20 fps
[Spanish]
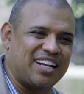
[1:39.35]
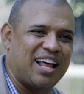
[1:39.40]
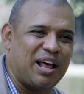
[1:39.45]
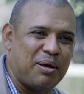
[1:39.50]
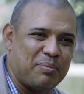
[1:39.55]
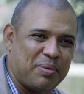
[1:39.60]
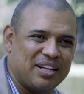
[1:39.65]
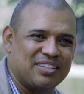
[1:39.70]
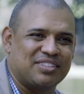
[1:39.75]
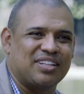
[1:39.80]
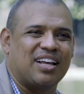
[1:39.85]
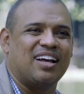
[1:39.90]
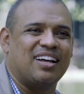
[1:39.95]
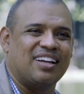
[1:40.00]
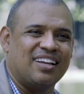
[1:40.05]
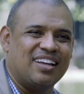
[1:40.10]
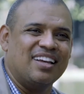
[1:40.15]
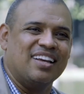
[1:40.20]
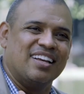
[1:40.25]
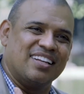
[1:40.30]
nada más,
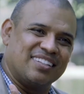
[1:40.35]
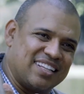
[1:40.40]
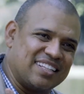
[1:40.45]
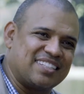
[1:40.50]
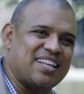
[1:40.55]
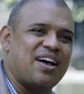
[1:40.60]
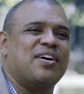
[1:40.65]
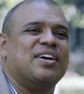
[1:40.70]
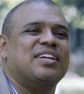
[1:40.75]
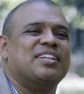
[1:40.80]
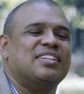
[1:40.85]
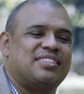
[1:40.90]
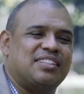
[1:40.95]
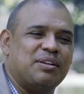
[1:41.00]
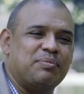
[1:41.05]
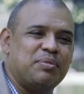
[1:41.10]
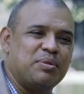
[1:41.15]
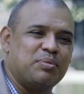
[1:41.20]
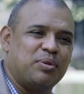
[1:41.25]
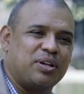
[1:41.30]
ya se sabe en
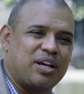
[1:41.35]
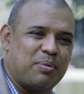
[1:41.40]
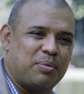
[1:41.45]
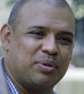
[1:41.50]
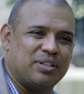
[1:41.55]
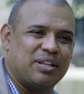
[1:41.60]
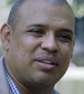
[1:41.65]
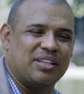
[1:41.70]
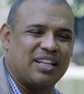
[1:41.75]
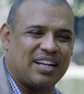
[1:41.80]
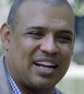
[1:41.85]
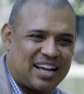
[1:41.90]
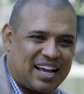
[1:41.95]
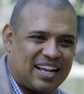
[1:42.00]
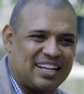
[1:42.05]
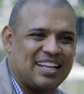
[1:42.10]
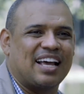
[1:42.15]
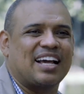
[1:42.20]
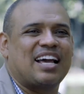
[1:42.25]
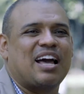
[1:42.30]
sí mismo, digamos, de la
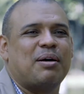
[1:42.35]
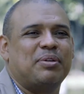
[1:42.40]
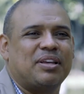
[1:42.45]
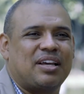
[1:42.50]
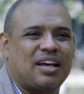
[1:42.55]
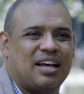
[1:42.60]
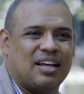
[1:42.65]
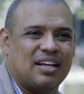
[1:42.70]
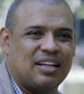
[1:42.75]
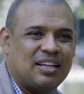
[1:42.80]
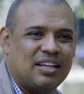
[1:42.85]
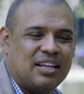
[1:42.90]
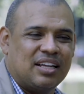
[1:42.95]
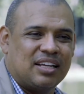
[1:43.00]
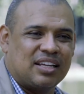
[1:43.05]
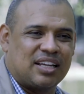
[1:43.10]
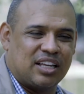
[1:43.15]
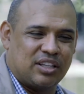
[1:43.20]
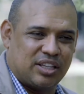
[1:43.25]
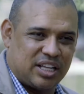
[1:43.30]
calidad académica
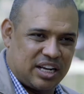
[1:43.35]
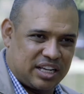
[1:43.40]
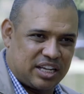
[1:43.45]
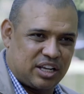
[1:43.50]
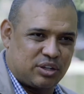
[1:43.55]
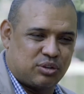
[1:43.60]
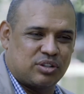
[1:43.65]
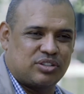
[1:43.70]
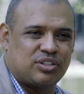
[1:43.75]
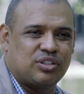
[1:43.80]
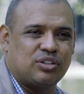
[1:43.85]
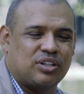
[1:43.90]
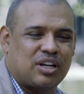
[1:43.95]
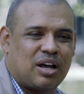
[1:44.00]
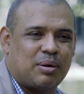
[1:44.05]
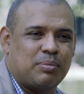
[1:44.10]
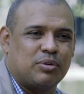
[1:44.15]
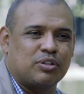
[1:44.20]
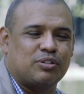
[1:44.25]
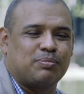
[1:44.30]
de la que yo he sido,
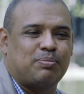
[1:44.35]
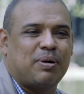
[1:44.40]
digamos,